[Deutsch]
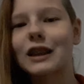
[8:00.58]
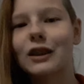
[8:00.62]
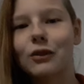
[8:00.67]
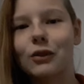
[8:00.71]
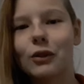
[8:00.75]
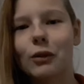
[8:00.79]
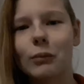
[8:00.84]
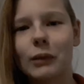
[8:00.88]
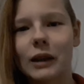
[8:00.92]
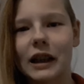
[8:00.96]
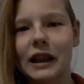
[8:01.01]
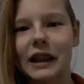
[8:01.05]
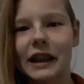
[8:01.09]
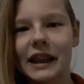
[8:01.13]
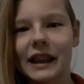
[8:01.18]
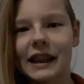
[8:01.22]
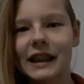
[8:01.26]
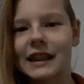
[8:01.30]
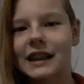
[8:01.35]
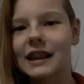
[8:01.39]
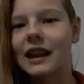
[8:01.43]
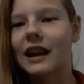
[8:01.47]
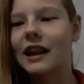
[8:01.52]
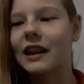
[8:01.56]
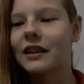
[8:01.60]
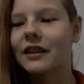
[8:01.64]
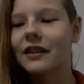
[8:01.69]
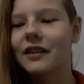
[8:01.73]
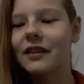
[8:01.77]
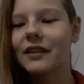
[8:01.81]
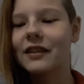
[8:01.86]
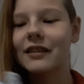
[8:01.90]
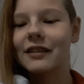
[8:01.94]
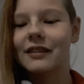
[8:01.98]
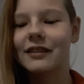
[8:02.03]
das Gefühl, man hat nichts
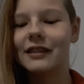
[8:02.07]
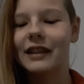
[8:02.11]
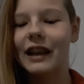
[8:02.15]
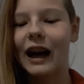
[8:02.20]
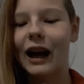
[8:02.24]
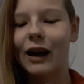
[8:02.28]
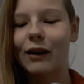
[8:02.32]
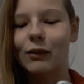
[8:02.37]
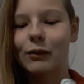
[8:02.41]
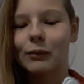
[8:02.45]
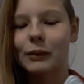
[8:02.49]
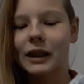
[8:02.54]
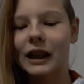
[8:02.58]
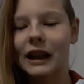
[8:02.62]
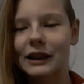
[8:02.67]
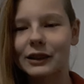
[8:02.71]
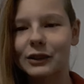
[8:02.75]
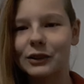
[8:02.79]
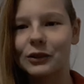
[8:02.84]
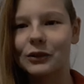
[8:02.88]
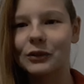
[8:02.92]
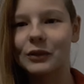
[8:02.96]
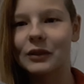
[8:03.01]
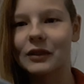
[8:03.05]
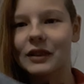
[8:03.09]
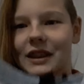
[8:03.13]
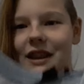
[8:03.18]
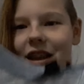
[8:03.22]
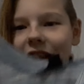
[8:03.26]
an, aber man hat irgendwie